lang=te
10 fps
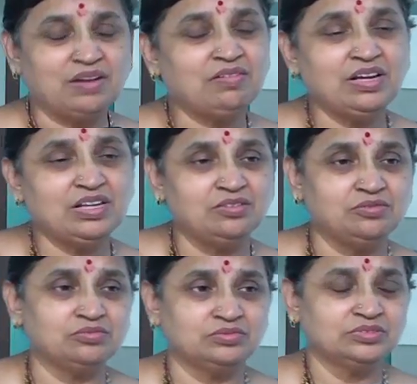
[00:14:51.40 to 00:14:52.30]

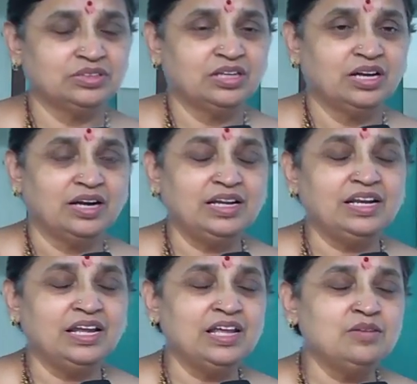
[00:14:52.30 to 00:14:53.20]
పర్వాలేదు
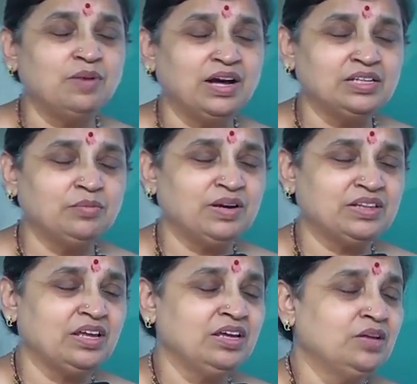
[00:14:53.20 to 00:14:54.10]
అంటే నేను
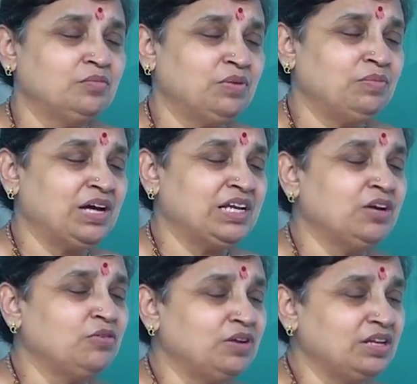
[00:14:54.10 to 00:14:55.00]
బాధపడితే మా
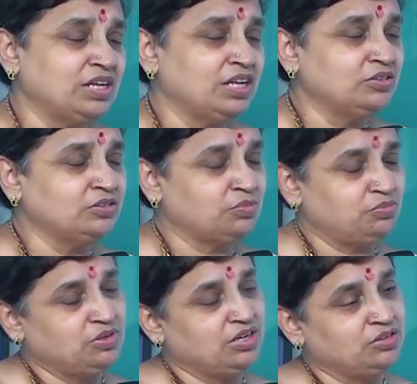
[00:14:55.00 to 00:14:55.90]
భార్య కూడా నన్ను
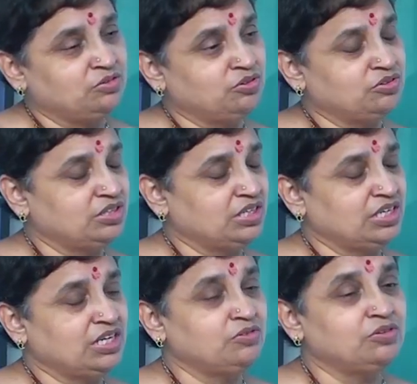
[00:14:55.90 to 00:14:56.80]
తప్పుగా అనుకుంటుందా
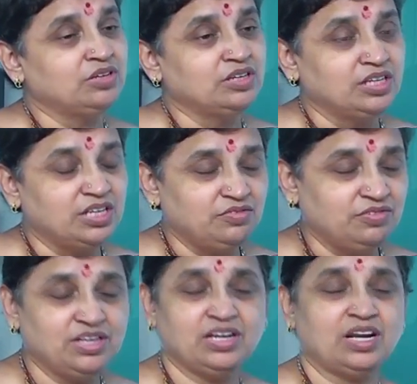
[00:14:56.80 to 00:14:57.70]
నేను
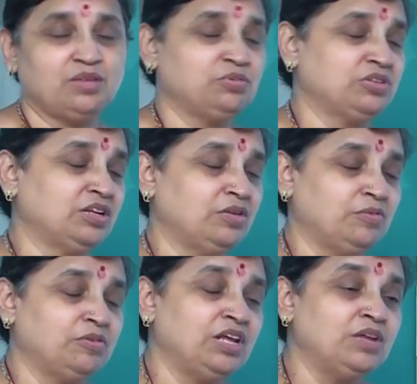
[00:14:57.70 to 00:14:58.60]
ఇన్ఫీరియర్
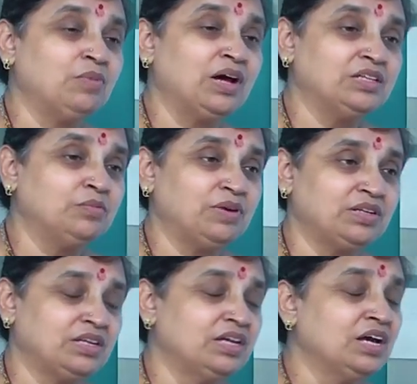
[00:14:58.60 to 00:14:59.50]
అయిపోతానేమో నేను
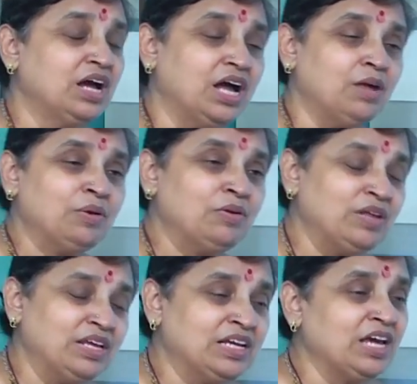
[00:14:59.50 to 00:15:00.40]
బాధపడితే ఆమె
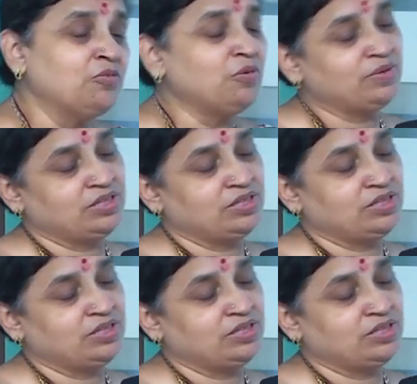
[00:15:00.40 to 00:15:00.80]
కూడా ఇంకెక్కువ